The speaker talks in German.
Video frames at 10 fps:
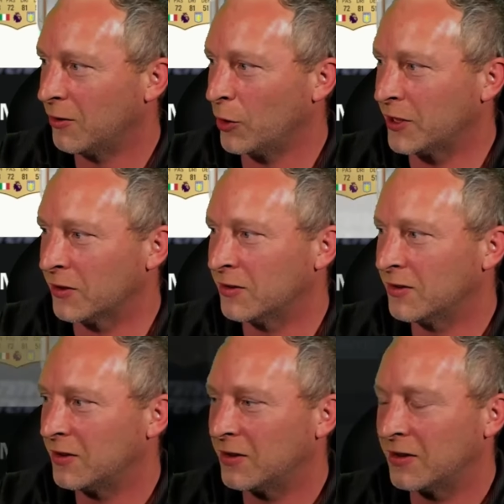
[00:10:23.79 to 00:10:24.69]
Leute,
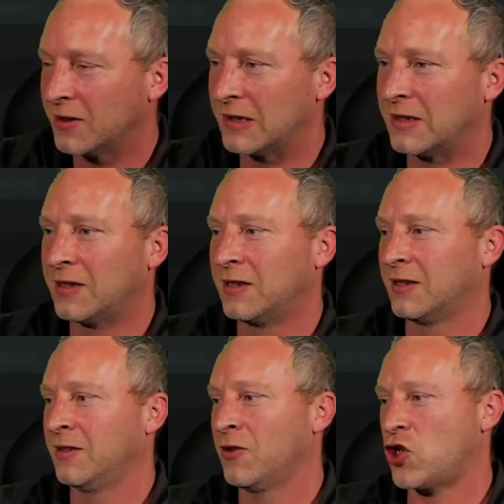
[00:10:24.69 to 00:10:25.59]

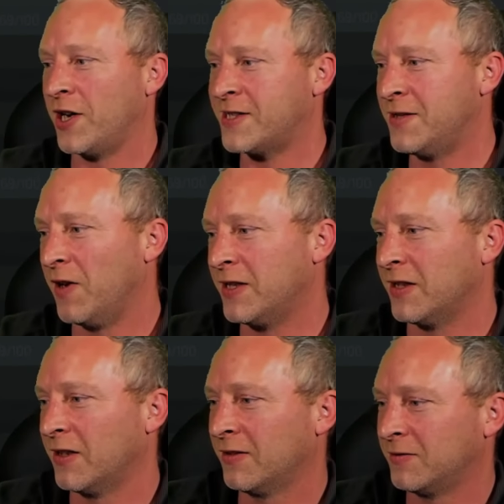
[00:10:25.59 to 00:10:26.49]
heißt die Wand
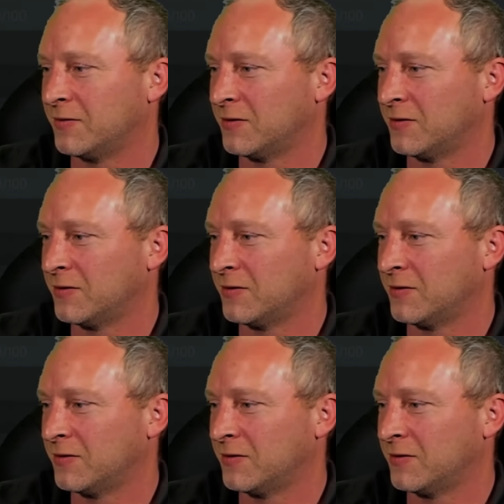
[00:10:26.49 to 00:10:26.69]
an.